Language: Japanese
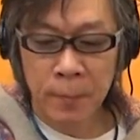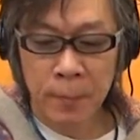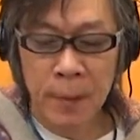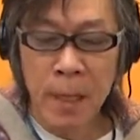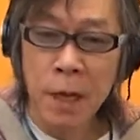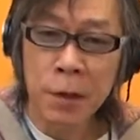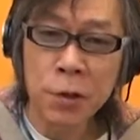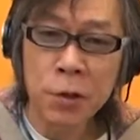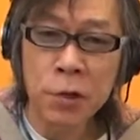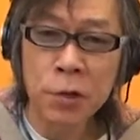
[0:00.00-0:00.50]

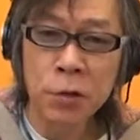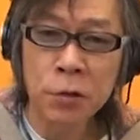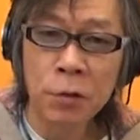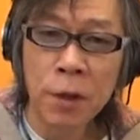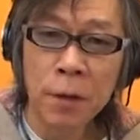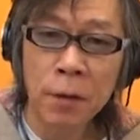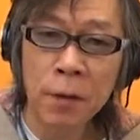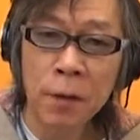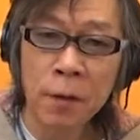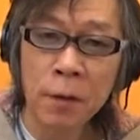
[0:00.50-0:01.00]
第2週
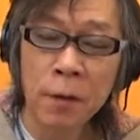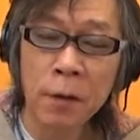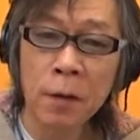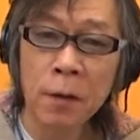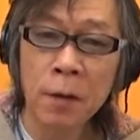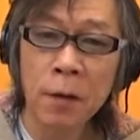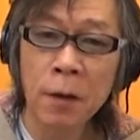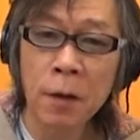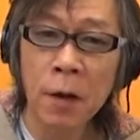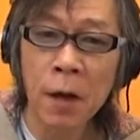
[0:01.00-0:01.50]
です。
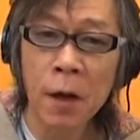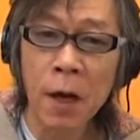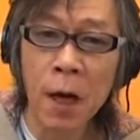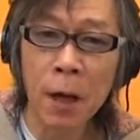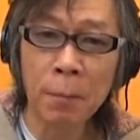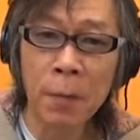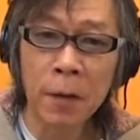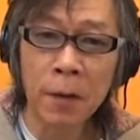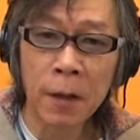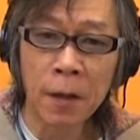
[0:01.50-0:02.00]

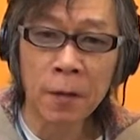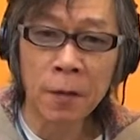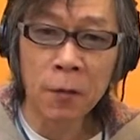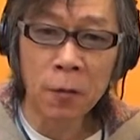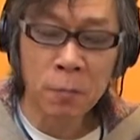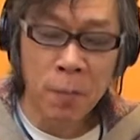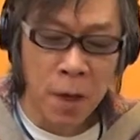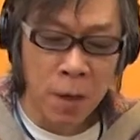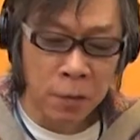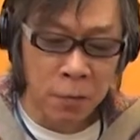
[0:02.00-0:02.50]
カーペンターズ
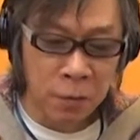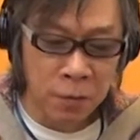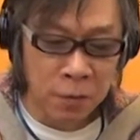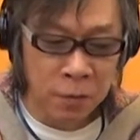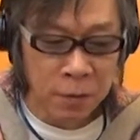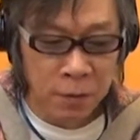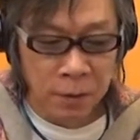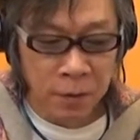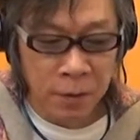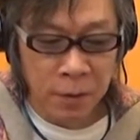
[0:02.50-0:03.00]
の名
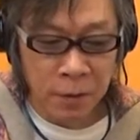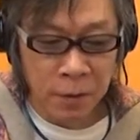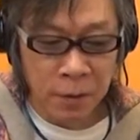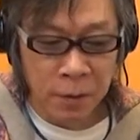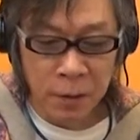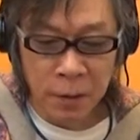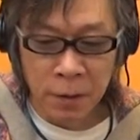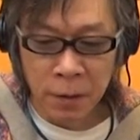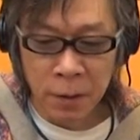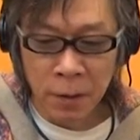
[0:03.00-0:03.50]
曲
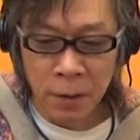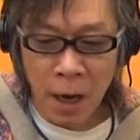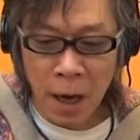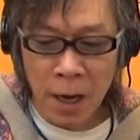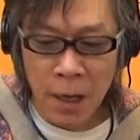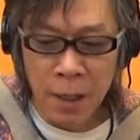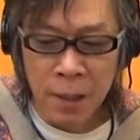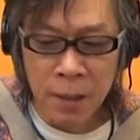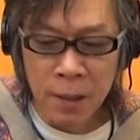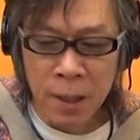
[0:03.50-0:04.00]

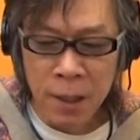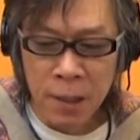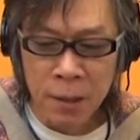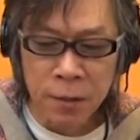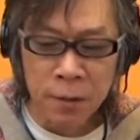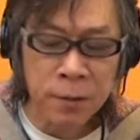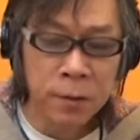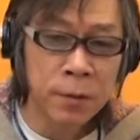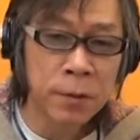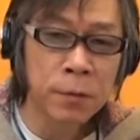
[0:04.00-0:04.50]
I Need
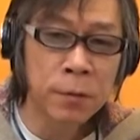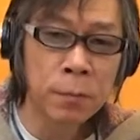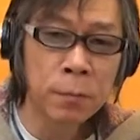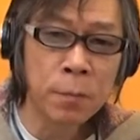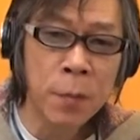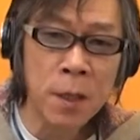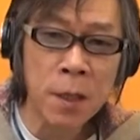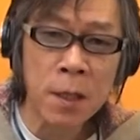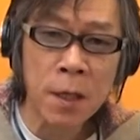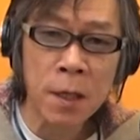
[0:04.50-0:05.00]
To
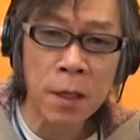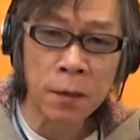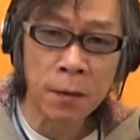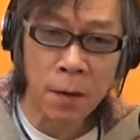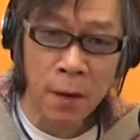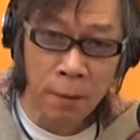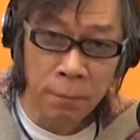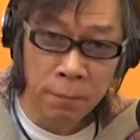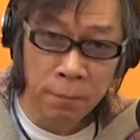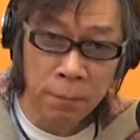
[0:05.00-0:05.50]
Be In
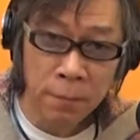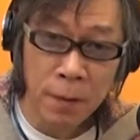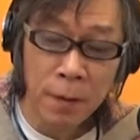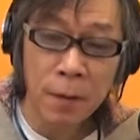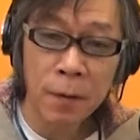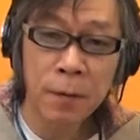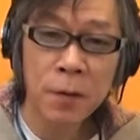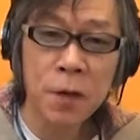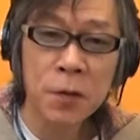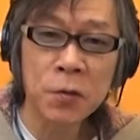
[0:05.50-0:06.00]
Love、
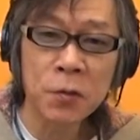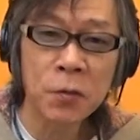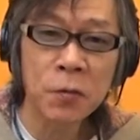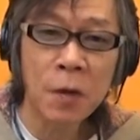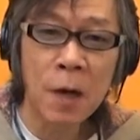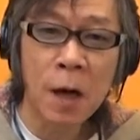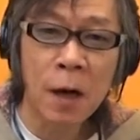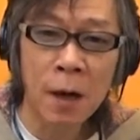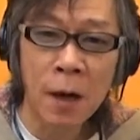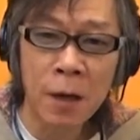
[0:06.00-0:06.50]
青春の
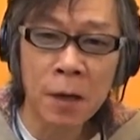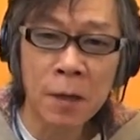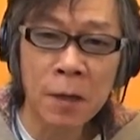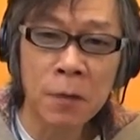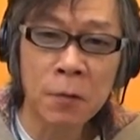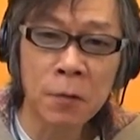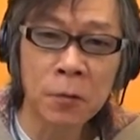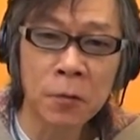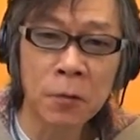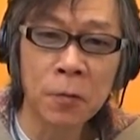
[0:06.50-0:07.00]
輝き、
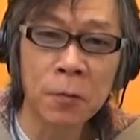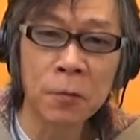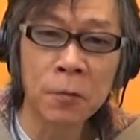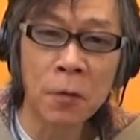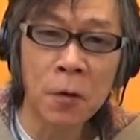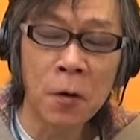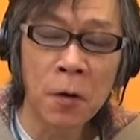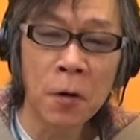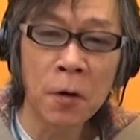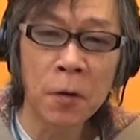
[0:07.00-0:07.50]
この
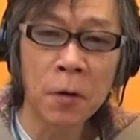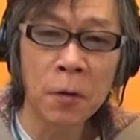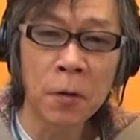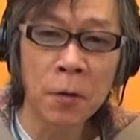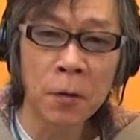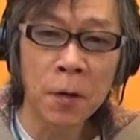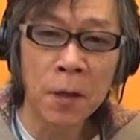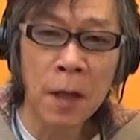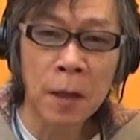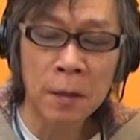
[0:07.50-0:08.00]
曲を
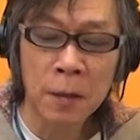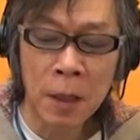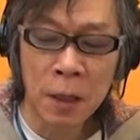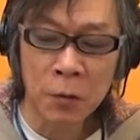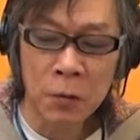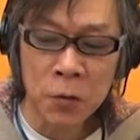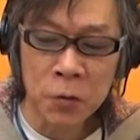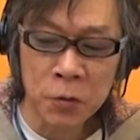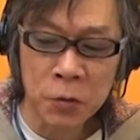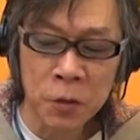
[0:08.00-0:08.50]

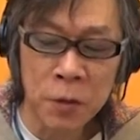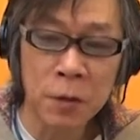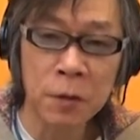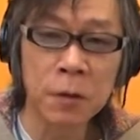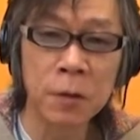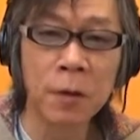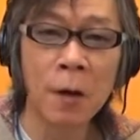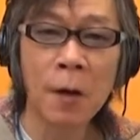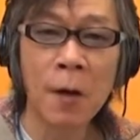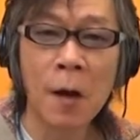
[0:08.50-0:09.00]

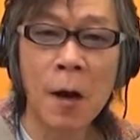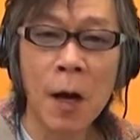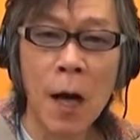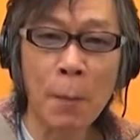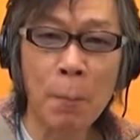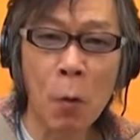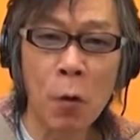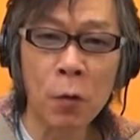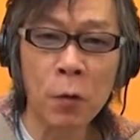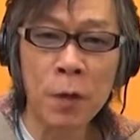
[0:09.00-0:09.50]
スタンダードチューニング
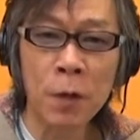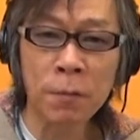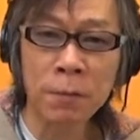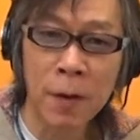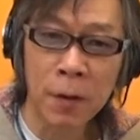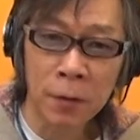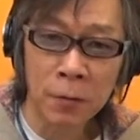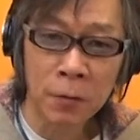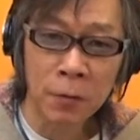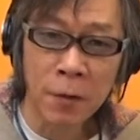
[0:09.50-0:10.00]
カポ2
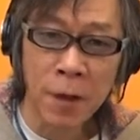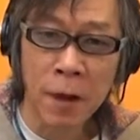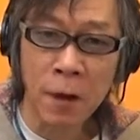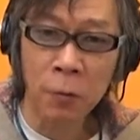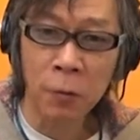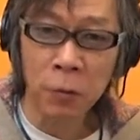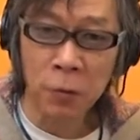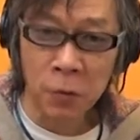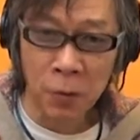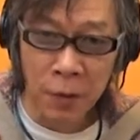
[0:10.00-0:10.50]
フレットで
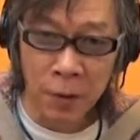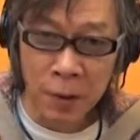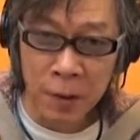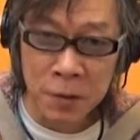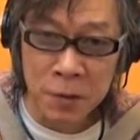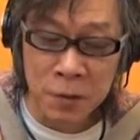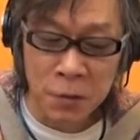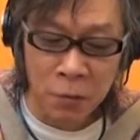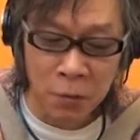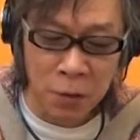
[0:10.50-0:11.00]
お届け
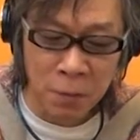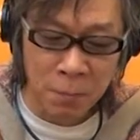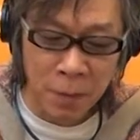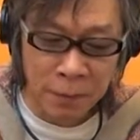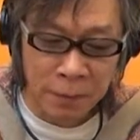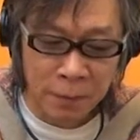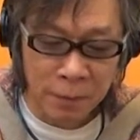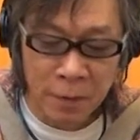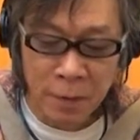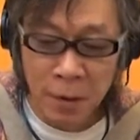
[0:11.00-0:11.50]
しており
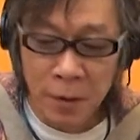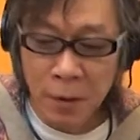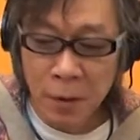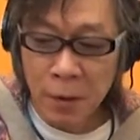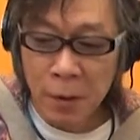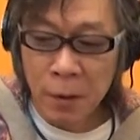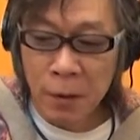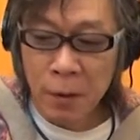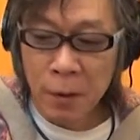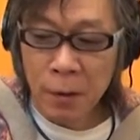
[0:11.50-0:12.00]
ます。
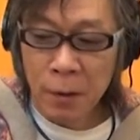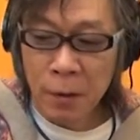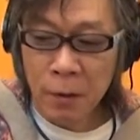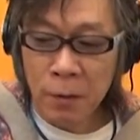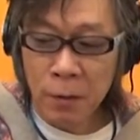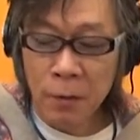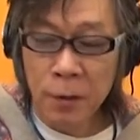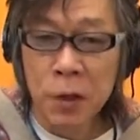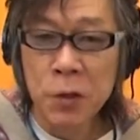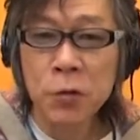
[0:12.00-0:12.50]

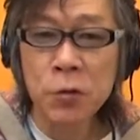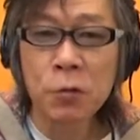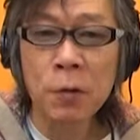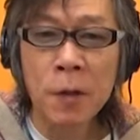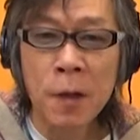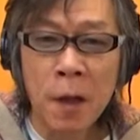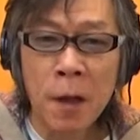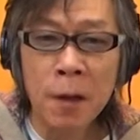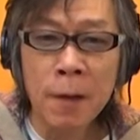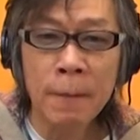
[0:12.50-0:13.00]
先週は
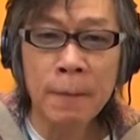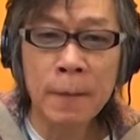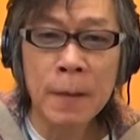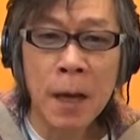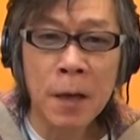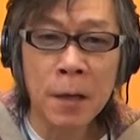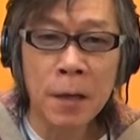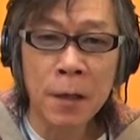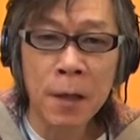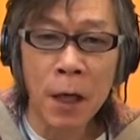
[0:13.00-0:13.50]
ね、
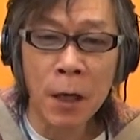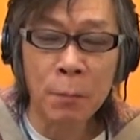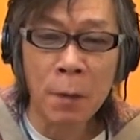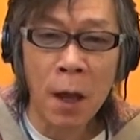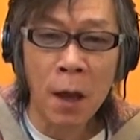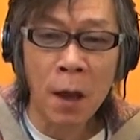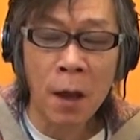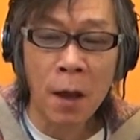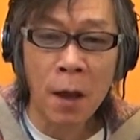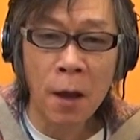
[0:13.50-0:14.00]
第1回
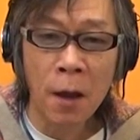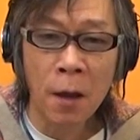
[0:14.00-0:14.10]
目、